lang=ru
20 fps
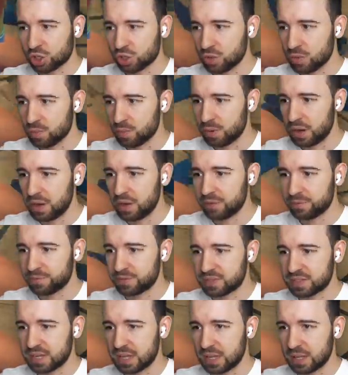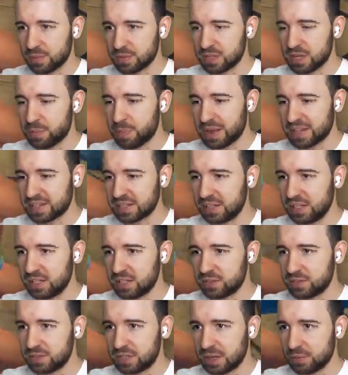ж, мы в целом
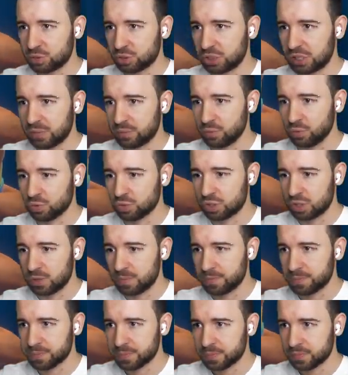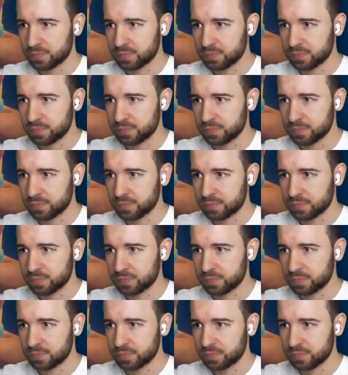запаслись всем, что нам нужно.